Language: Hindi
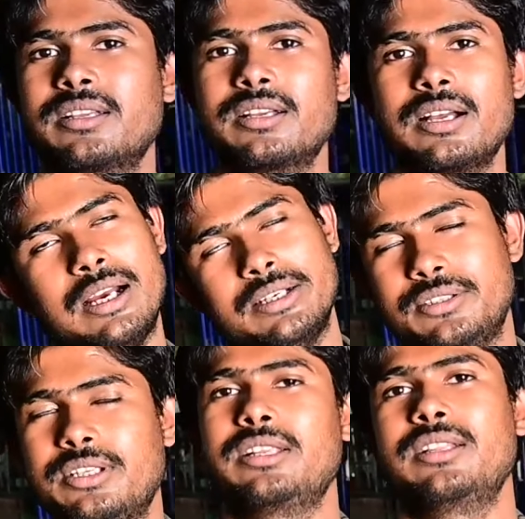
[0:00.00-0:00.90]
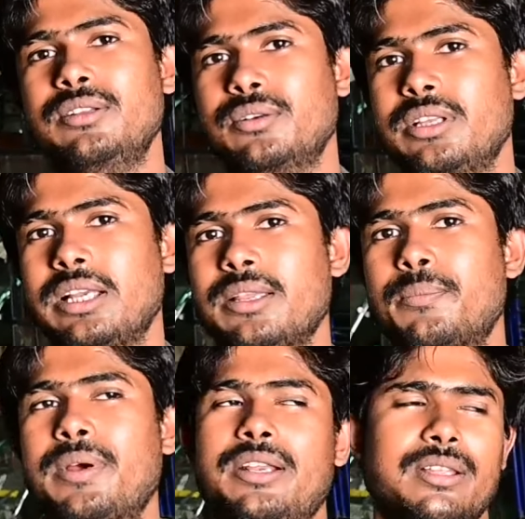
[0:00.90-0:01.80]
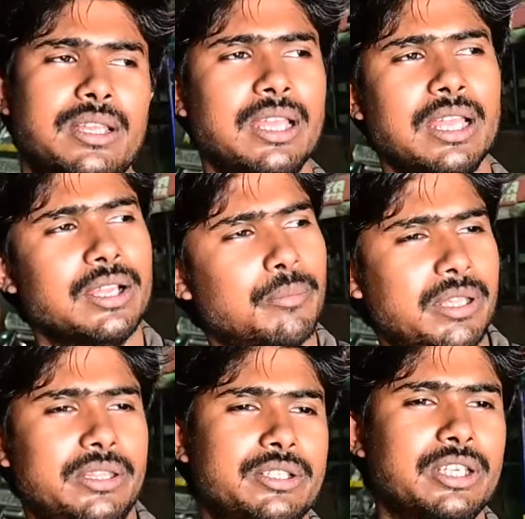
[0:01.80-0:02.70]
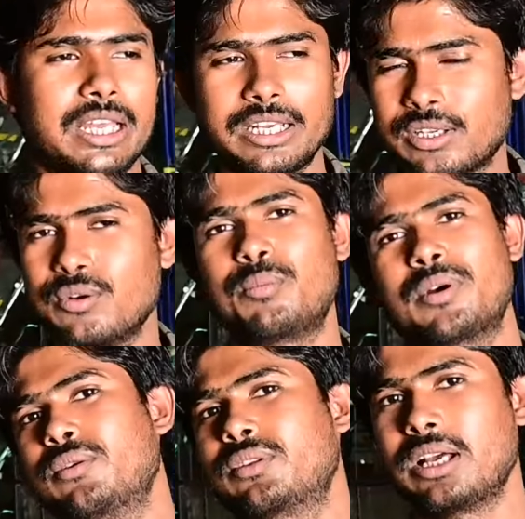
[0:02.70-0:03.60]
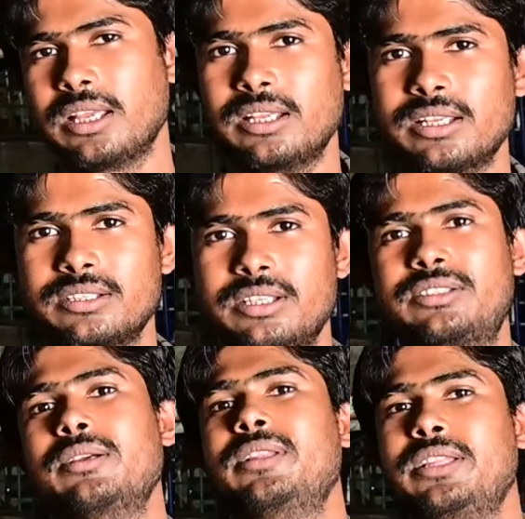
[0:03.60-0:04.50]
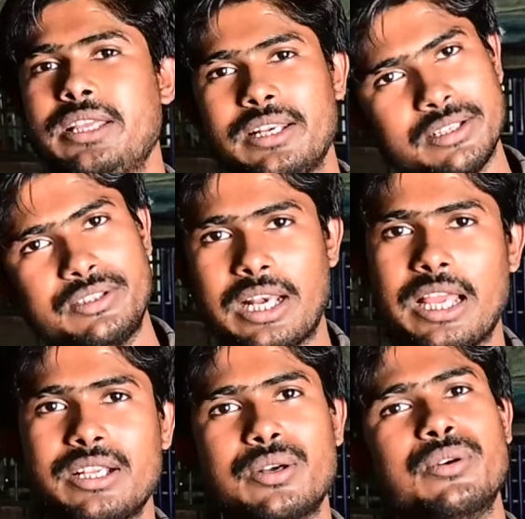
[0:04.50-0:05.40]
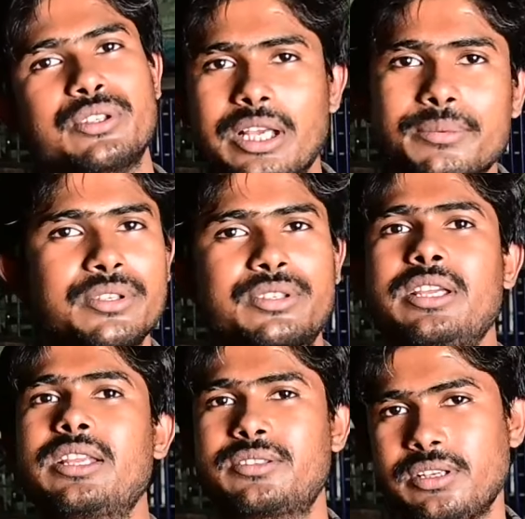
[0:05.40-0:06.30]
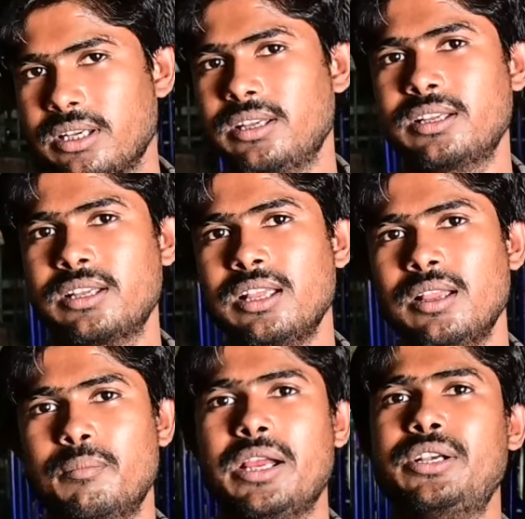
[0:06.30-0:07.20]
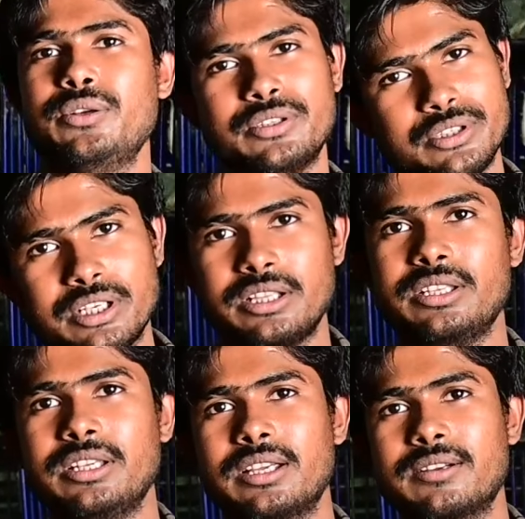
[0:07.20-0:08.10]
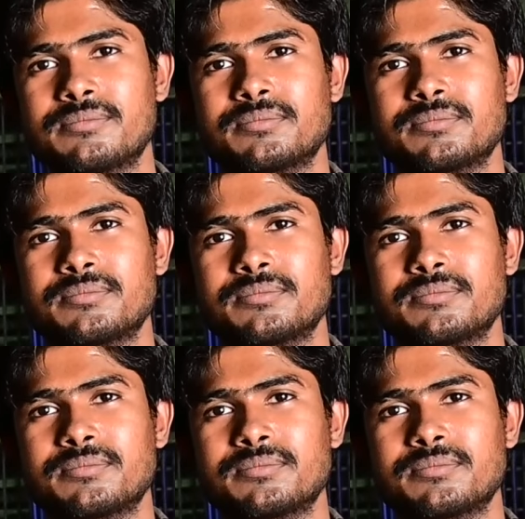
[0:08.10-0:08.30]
जल्दी हाँ डिस्चार्ज जल्दी हो जाएगी पर बंदे चलाने के ऊपर होता है अच्छा। जैसे बंदे चलाएंगे उन हिसाब से इसकी रेसिंग है बैटरी अच्छा। वैसी चलती है